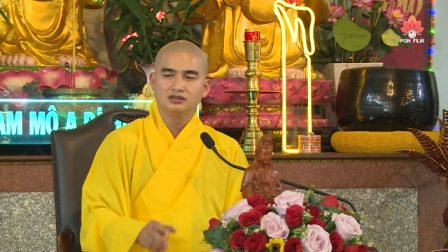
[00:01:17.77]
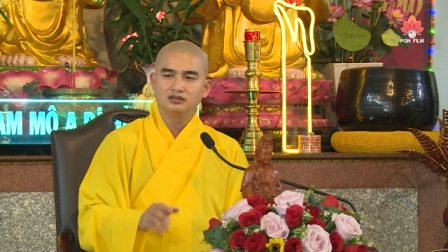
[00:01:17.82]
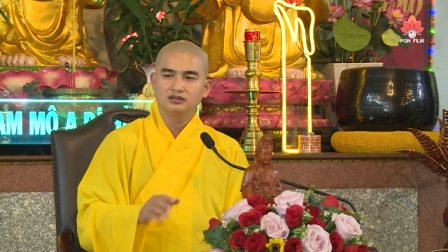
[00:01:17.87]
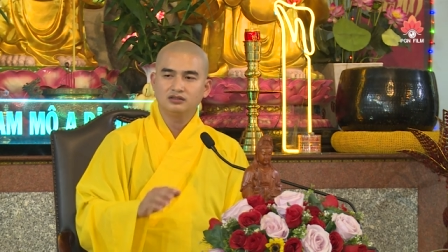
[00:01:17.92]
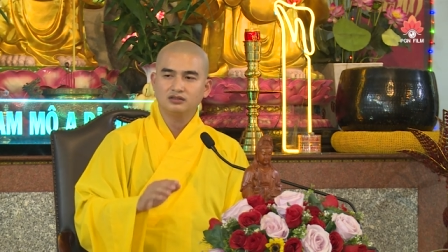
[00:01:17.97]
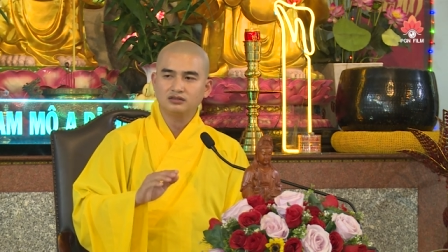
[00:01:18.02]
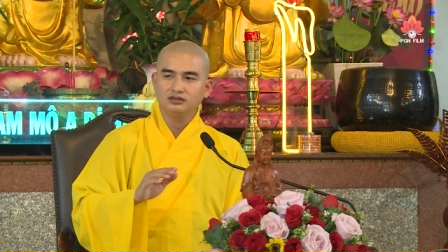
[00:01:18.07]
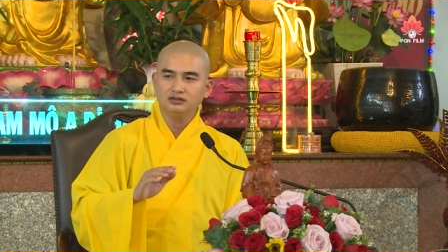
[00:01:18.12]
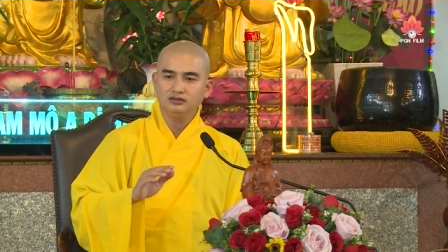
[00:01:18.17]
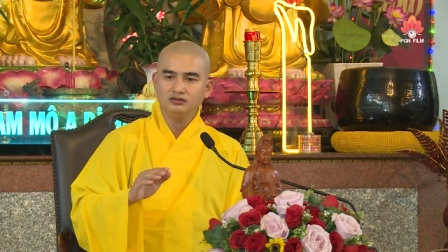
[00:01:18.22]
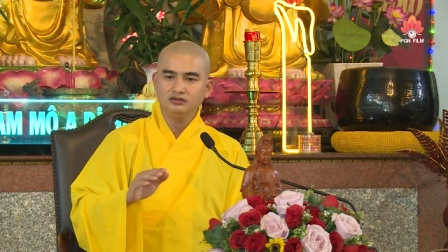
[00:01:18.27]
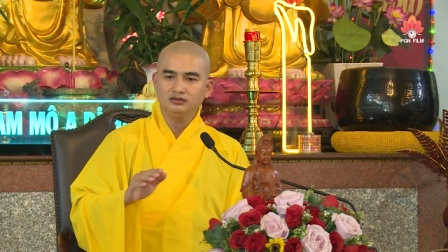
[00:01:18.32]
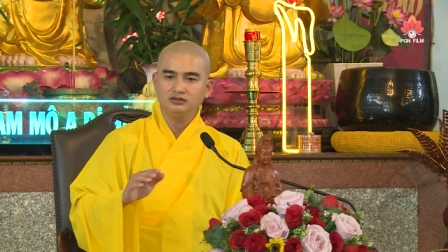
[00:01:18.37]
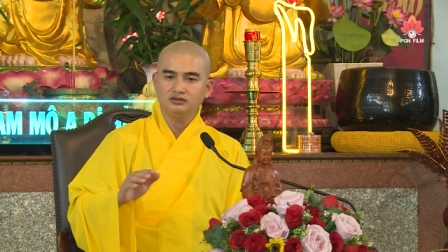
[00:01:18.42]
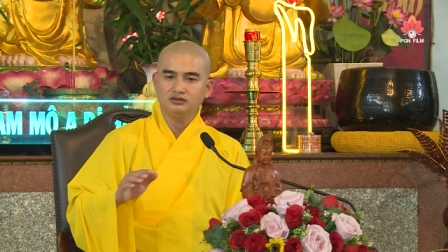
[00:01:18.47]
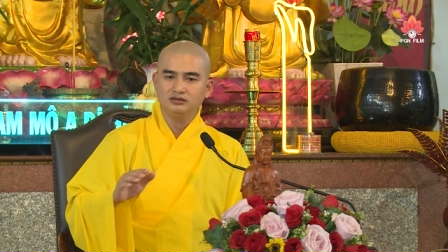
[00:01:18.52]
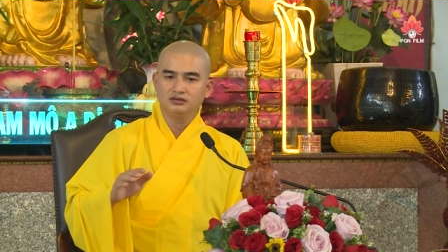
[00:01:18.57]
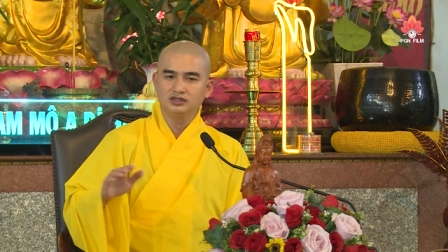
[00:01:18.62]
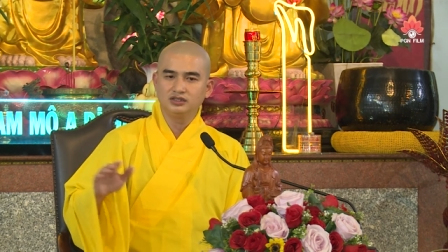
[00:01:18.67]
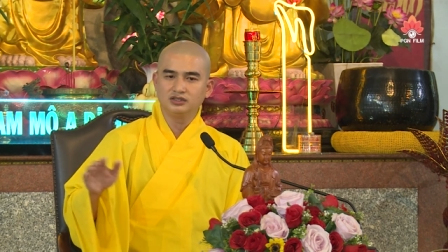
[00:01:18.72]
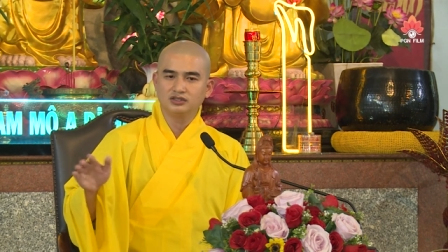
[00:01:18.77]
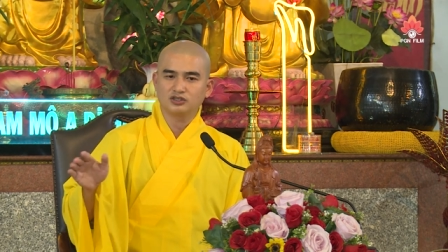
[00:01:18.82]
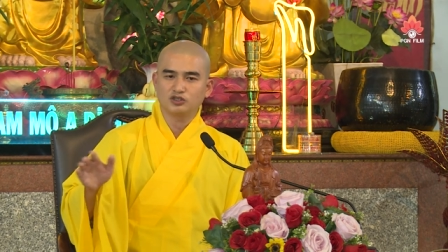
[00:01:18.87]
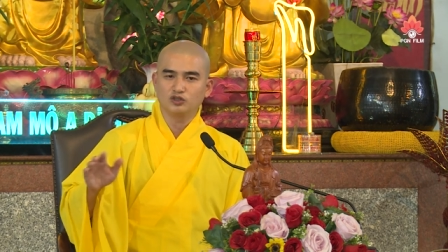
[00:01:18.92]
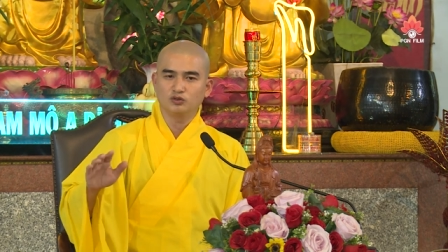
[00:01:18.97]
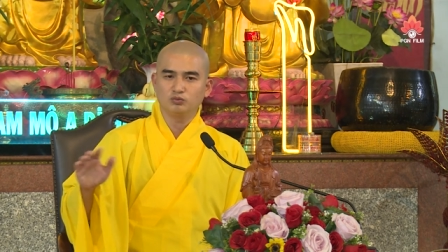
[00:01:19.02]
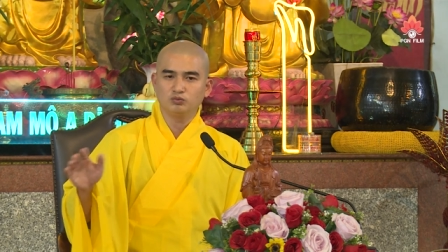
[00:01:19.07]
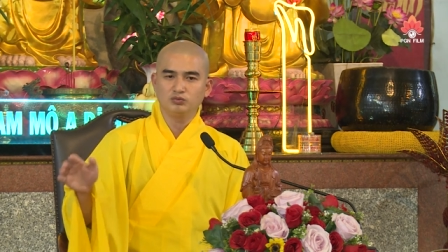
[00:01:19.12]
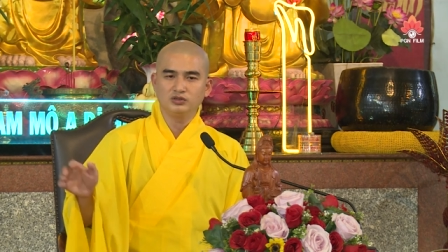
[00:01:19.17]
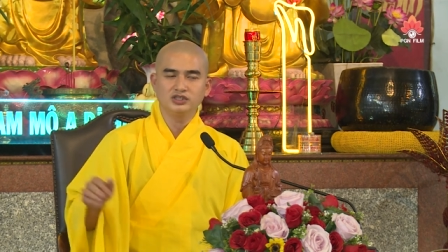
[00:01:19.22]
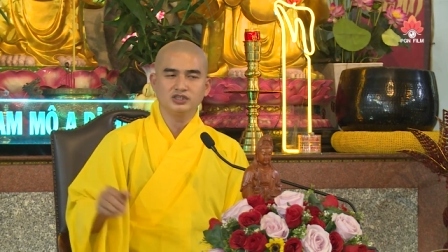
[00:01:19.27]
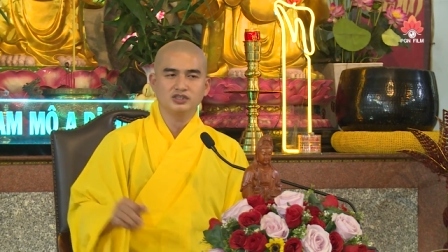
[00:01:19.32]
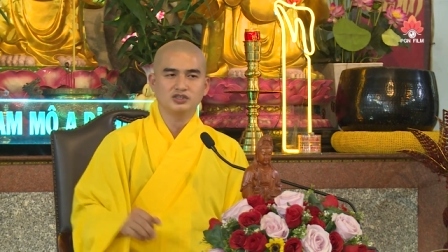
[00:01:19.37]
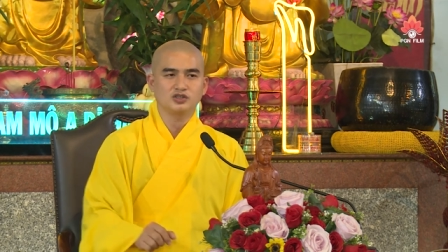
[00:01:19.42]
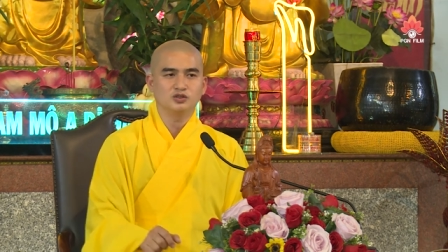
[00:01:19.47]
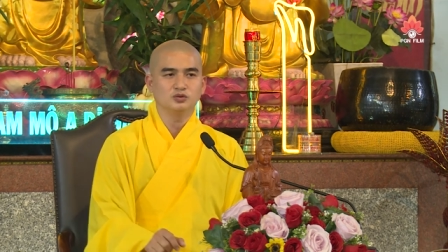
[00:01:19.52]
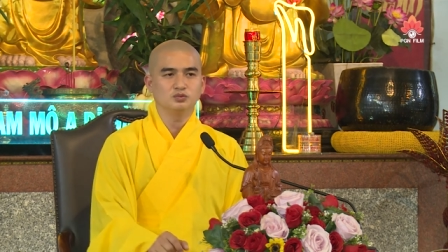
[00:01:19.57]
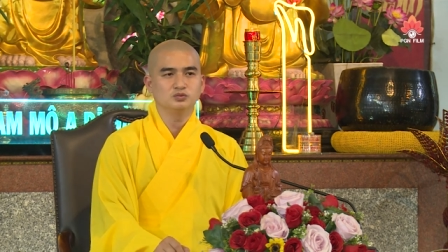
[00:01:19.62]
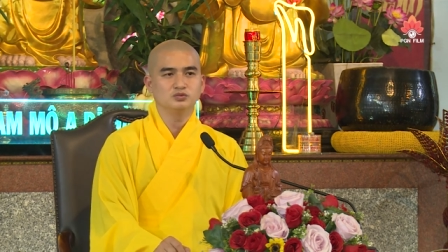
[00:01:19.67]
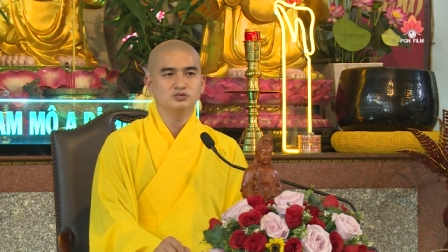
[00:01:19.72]
nó cứ liên tục liên
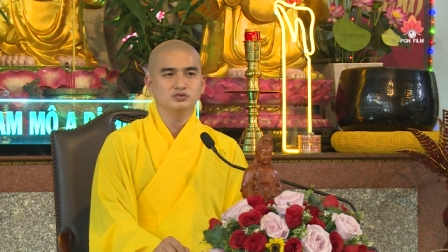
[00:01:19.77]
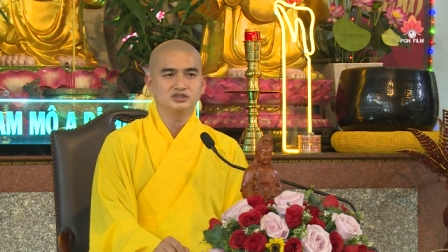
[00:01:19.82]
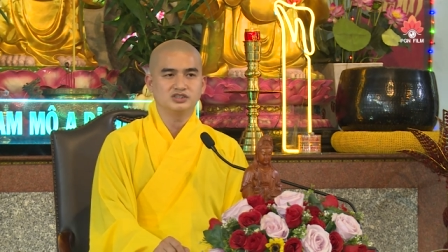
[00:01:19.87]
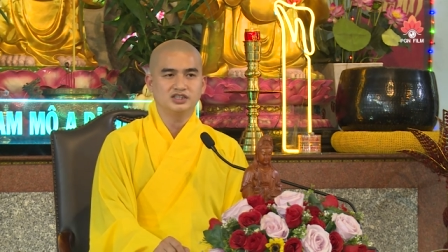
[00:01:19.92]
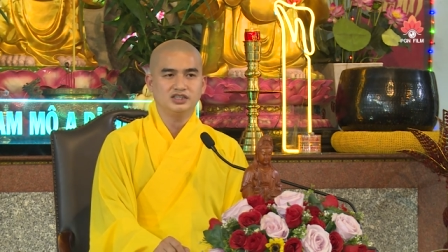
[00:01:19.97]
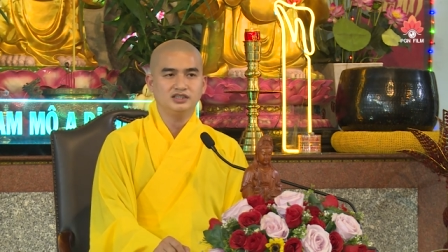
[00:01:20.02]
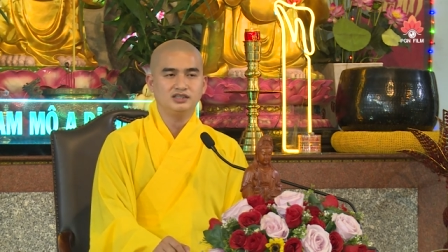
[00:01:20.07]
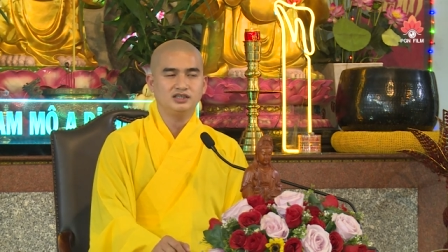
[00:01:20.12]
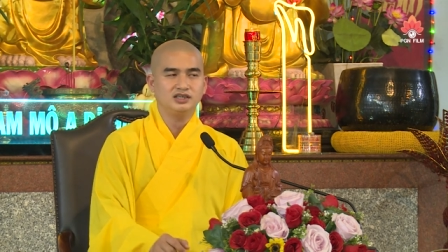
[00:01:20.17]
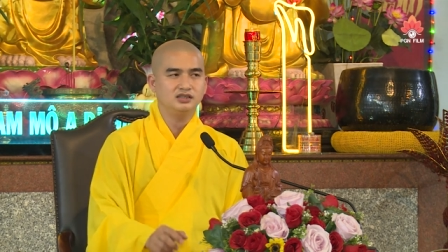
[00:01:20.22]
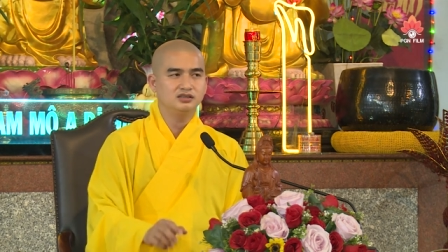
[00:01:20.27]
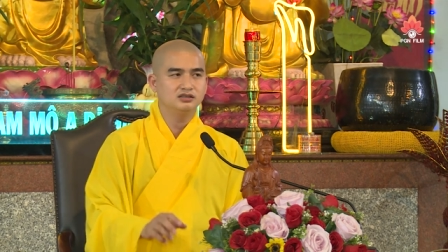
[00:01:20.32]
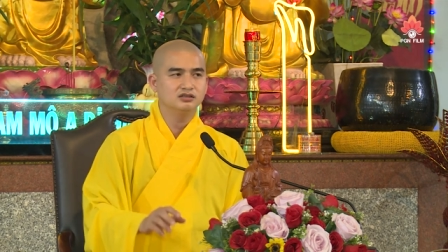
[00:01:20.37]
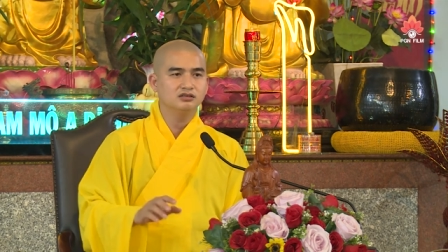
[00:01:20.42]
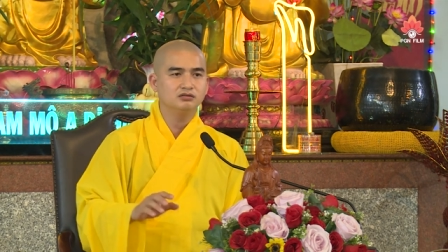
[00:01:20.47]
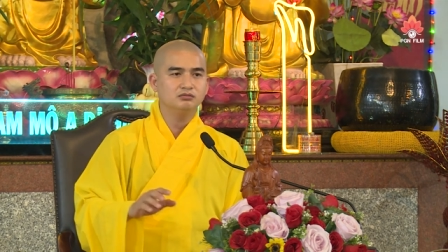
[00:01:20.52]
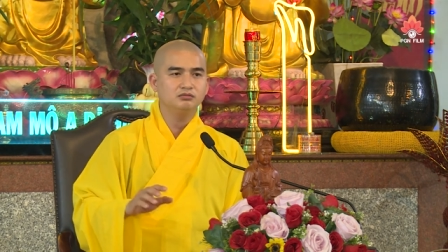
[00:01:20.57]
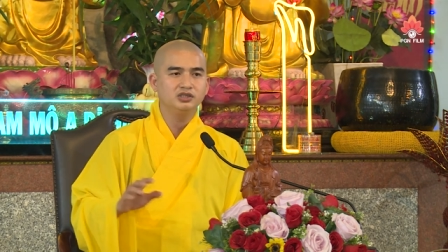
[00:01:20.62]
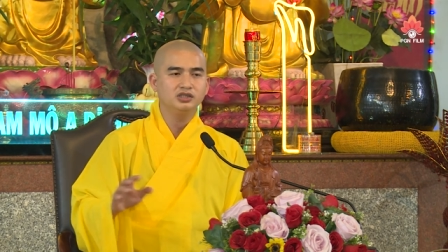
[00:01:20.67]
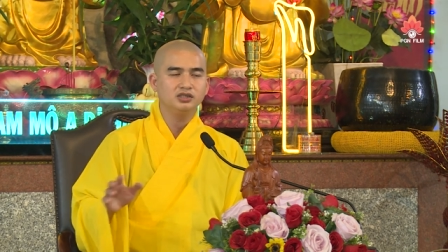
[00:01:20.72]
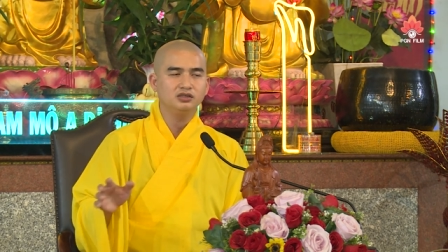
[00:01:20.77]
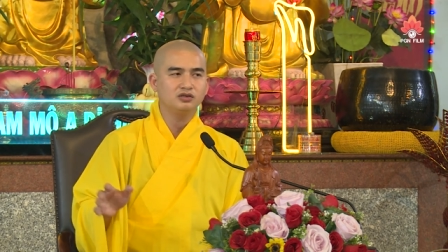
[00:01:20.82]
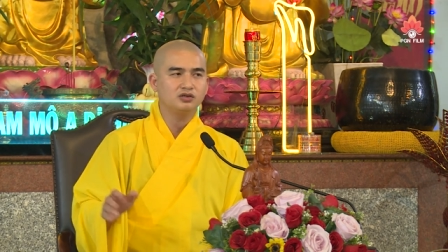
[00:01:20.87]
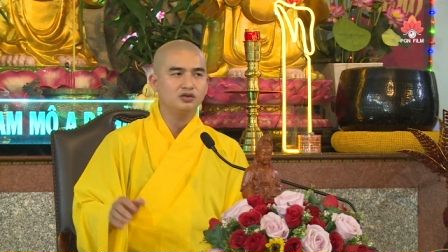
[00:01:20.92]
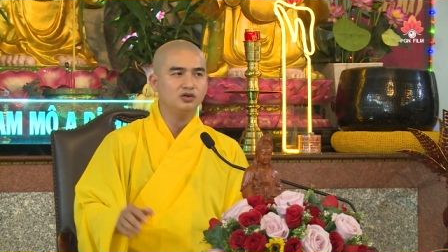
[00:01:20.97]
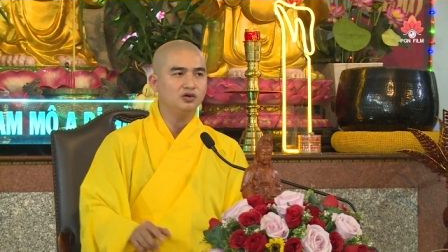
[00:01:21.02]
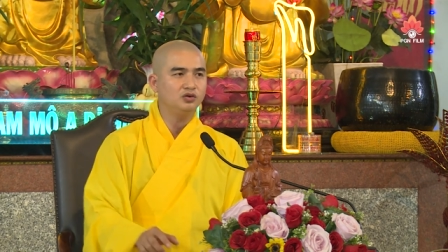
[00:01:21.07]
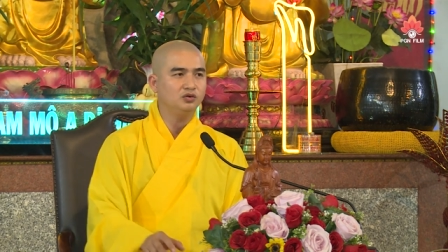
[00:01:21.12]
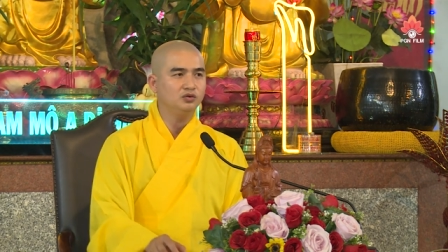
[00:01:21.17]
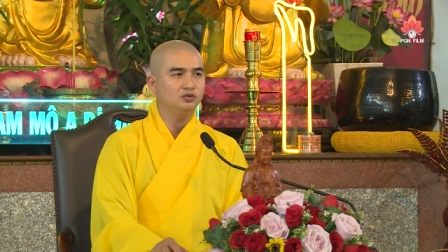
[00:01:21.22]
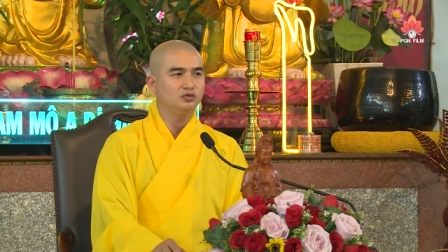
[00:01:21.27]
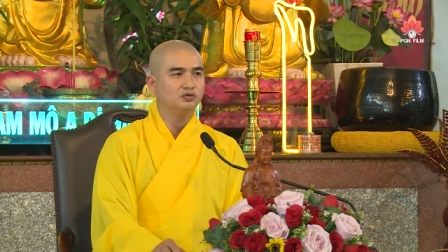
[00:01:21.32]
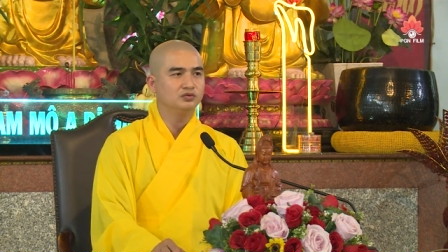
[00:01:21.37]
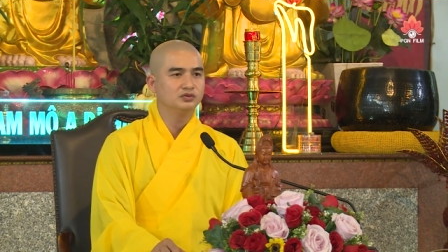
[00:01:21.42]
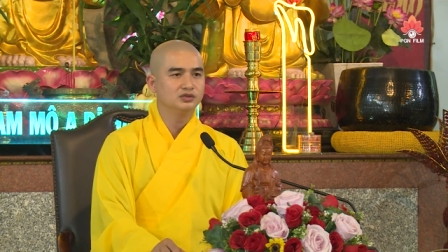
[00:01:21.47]
tục xảy ra những biến cố